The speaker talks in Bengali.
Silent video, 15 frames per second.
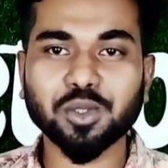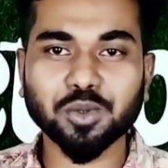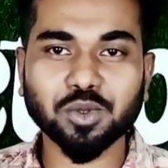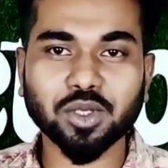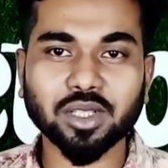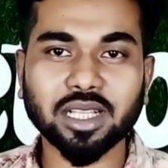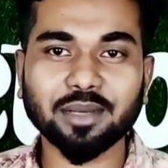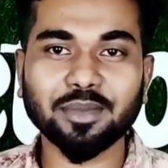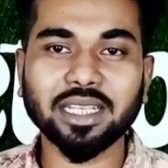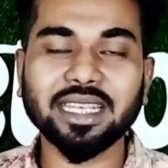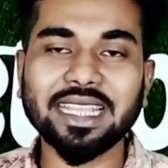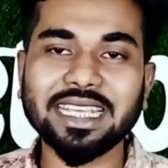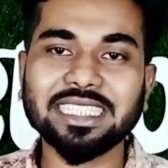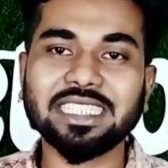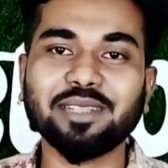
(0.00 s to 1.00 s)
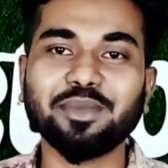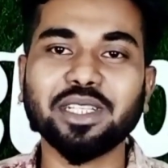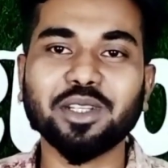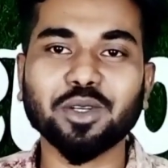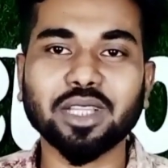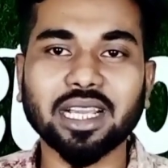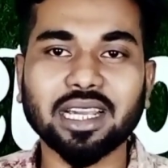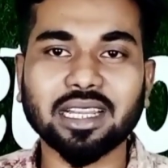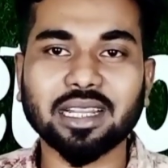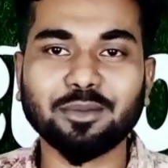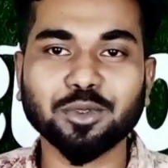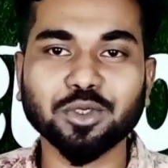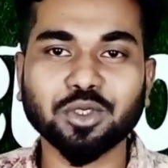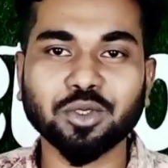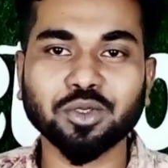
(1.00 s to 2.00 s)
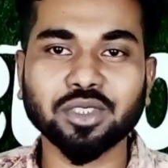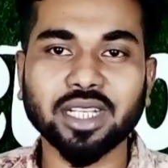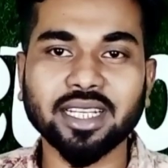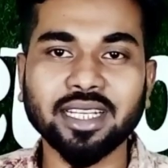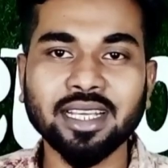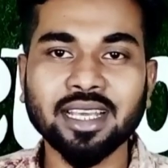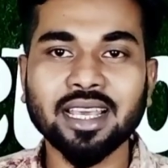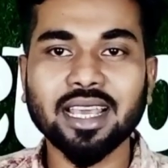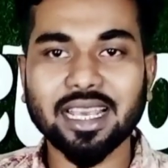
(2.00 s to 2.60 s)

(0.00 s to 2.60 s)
সুস্থ থাকবেন নেক্সট ভিডিও দেখার আমন্ত্রণ জানিয়ে